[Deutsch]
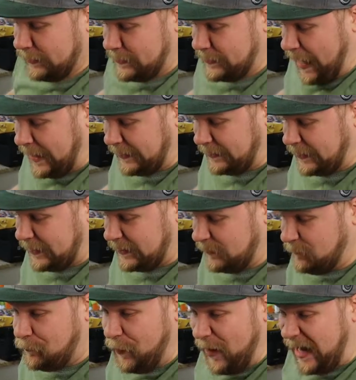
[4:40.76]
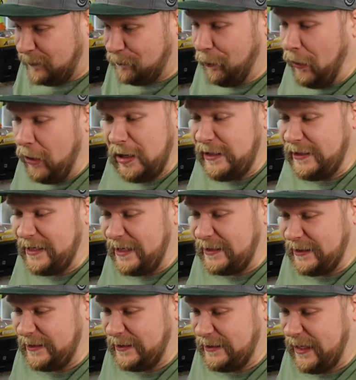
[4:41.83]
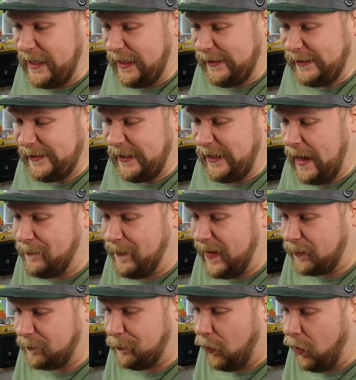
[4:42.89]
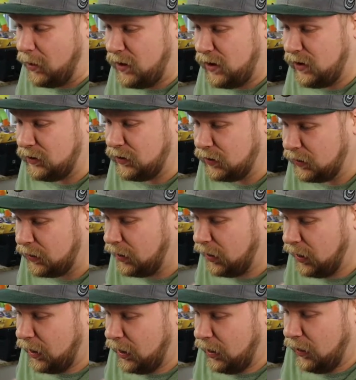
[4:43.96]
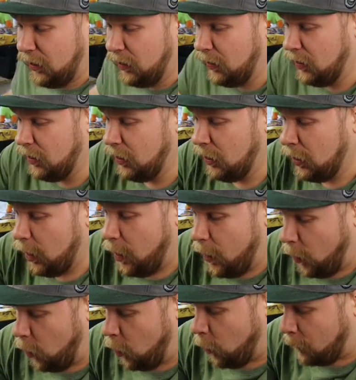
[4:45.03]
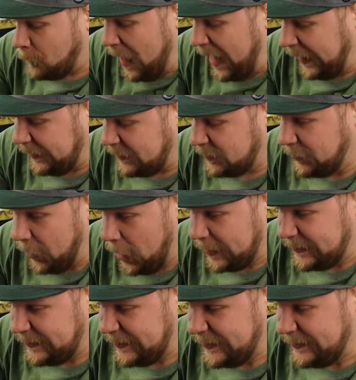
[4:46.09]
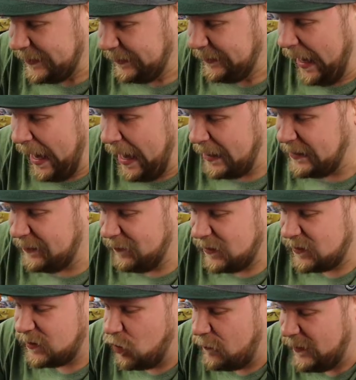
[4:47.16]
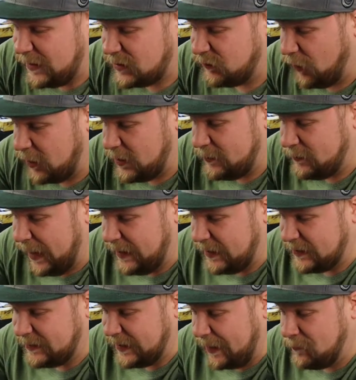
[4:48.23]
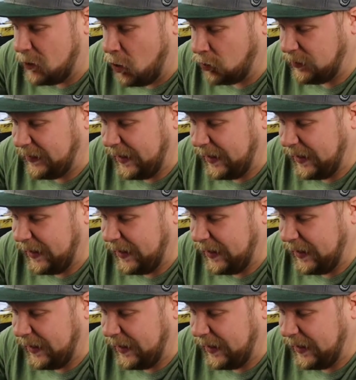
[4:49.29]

Das ist ein Big Pull! Das ist ein richtiger Big Pull! Oh mein Gott, diese Karte wird sowas von in meine Sammlung